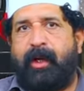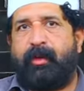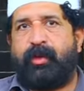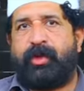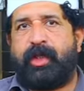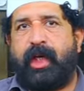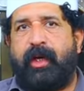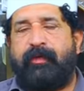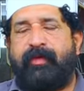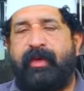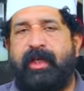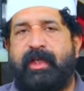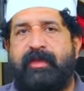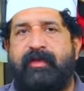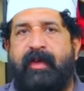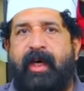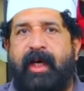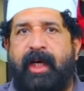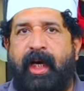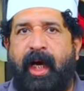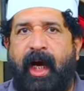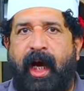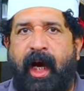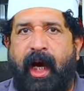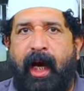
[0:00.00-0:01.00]
मैं हूं शेफ
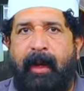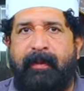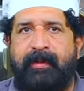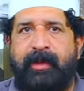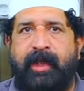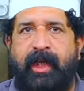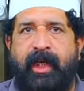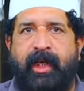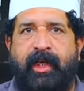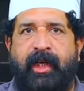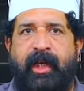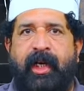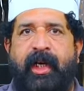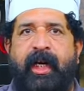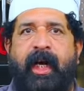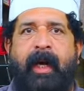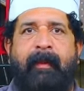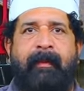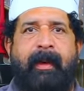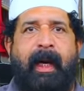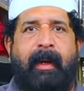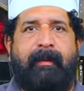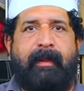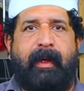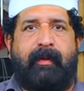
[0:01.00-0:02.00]
रिजवान आप देख रहे
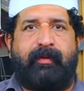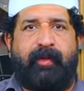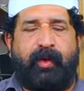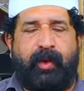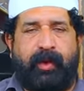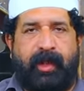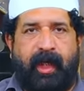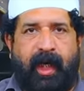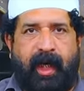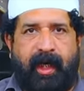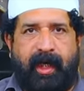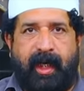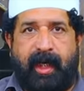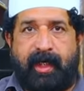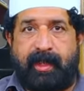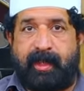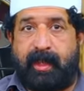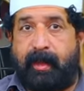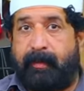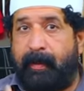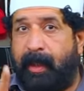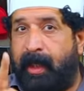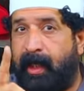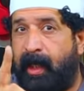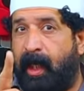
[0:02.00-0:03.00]
हैं बाबा फूड आर आर
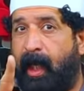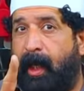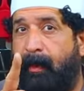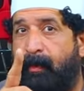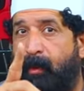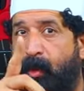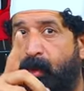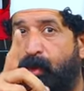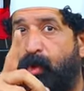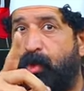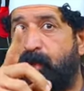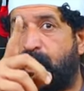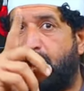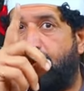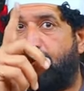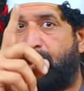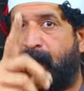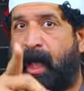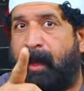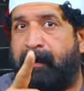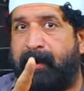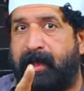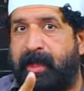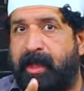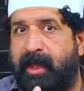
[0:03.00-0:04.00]
से मैंने आप लोगों से
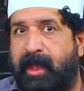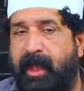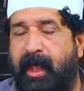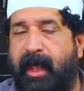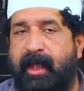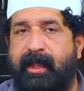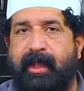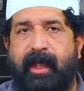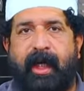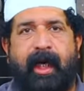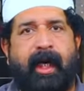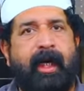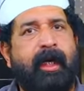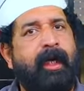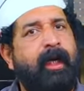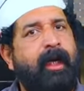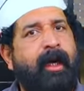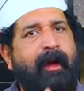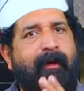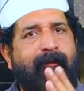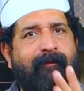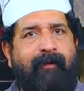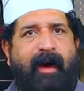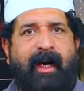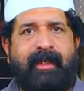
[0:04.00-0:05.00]
प्रॉमिस किया था
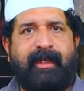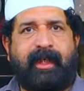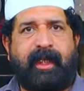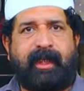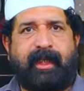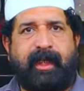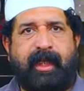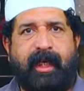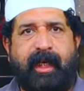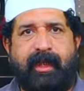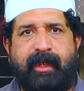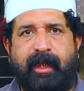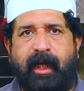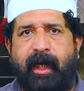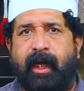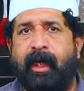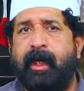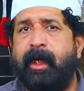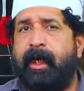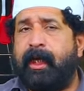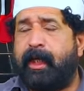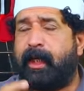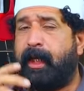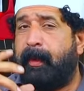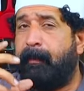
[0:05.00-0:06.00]
वादा किया था
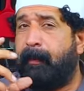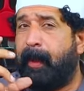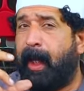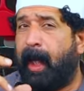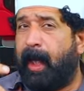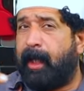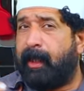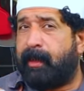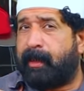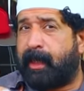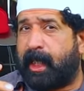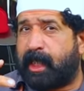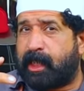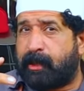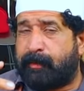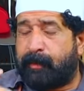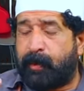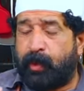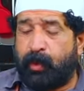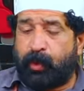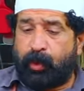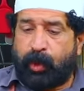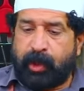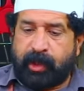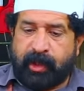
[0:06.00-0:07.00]
कि मैं
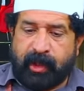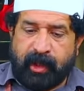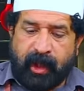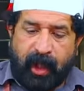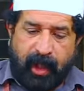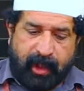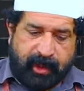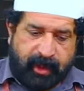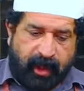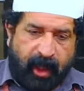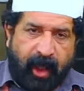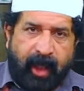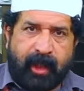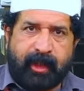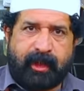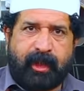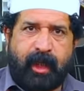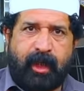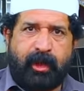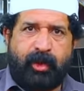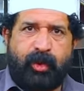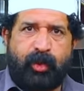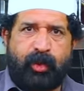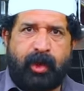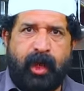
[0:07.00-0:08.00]
रेसिपियों को इतना आसान
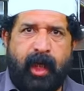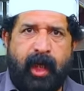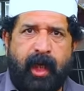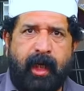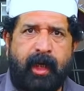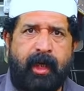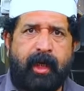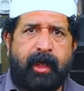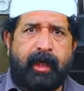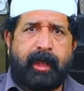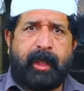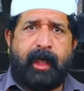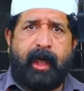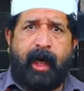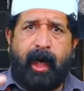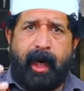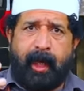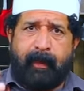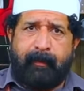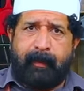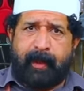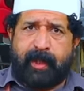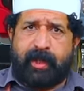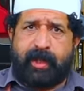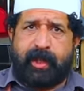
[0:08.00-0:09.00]
कर दूंगा कि
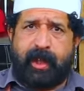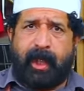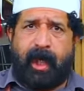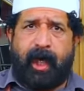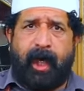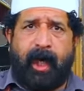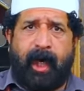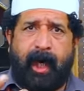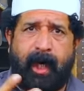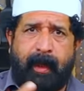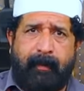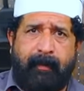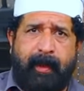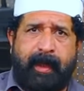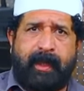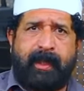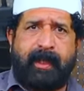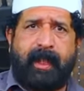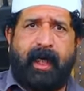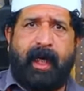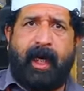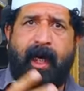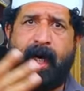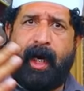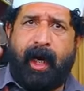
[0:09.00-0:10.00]
हर बच्चा हर
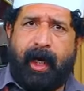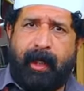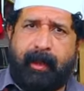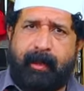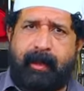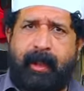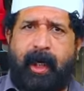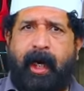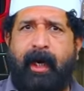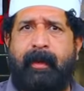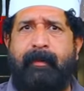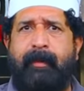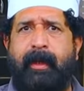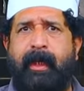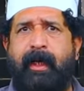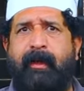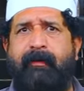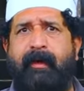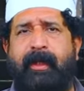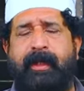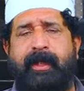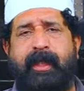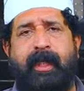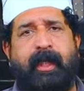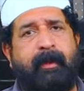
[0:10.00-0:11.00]
बंदा हर घर में
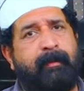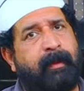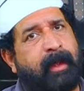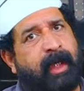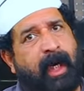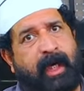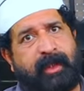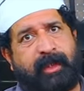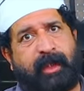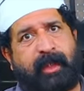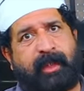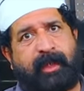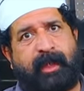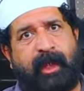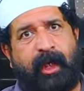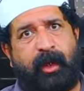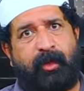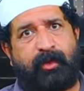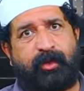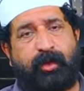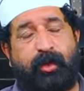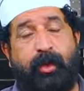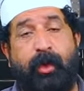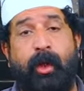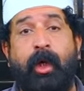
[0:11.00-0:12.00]
खातन बना सकते
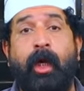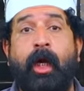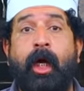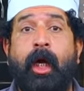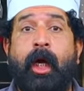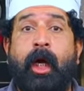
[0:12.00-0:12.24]
हैं उसको